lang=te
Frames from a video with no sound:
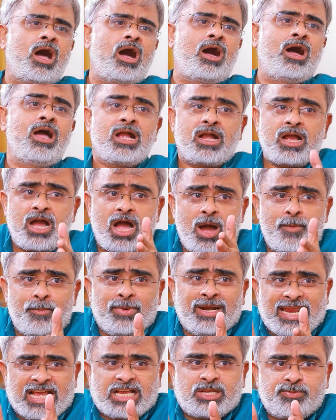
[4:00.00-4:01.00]
నా
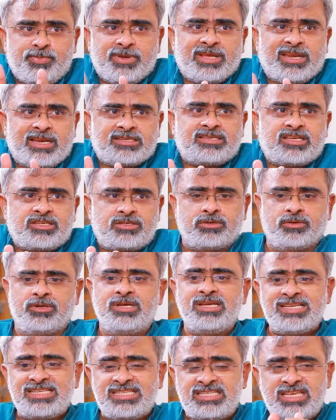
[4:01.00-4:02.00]
కామన్ ఎక్స్పీరియన్సెస్
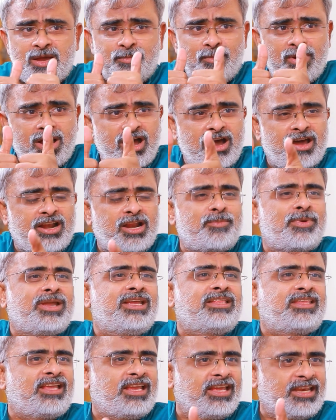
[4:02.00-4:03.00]

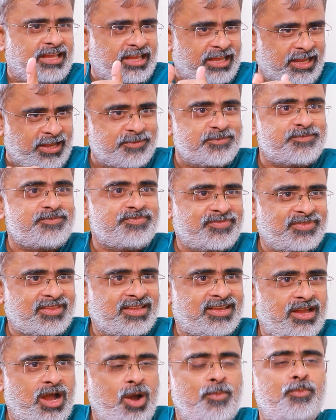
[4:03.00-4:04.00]
సమానమైతేనే
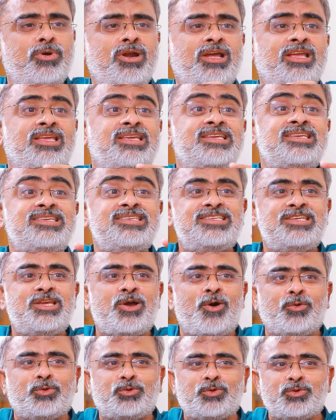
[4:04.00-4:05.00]
అప్పుడు నాకు ఈజీ
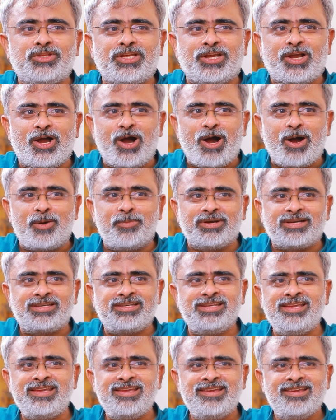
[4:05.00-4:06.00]
అవుతుంది
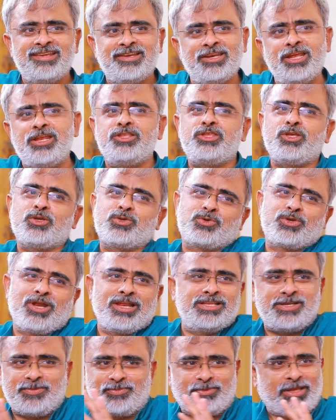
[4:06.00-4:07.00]
కాబట్టి నేను
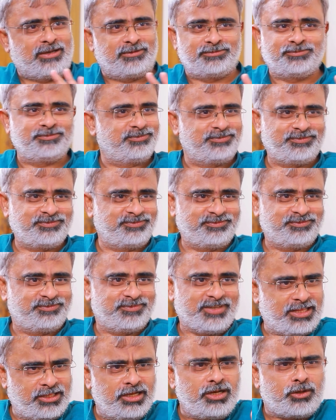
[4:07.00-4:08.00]
తీసుకున్నాను అని చెప్తాను
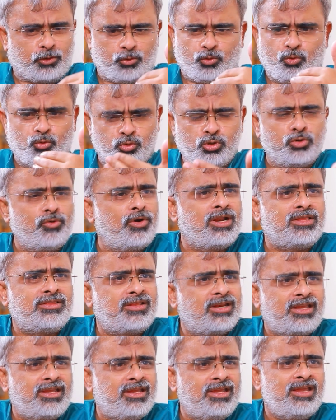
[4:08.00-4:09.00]
ఎందుకంటే కూర్చుని
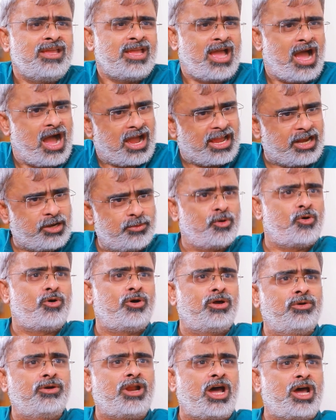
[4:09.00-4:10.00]
వాళ్ళందరికీ ఆ
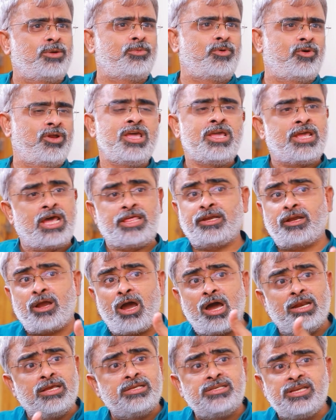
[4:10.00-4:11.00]
అనుభవాలు నా అనుభవాలు అదే
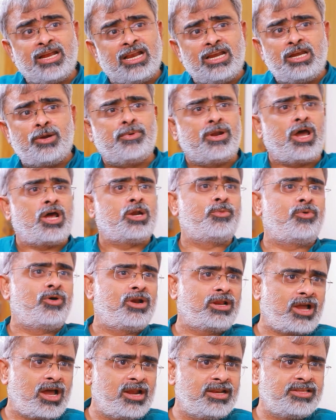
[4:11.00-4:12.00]
కాలేజీకి వెళ్ళినప్పుడు నా
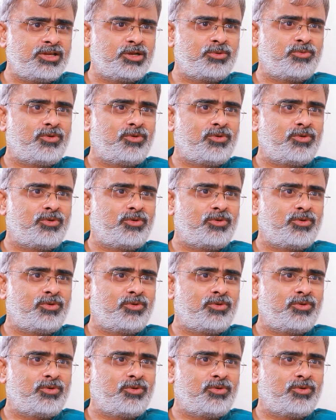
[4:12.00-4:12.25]
అనుభవాలు కాలేజీ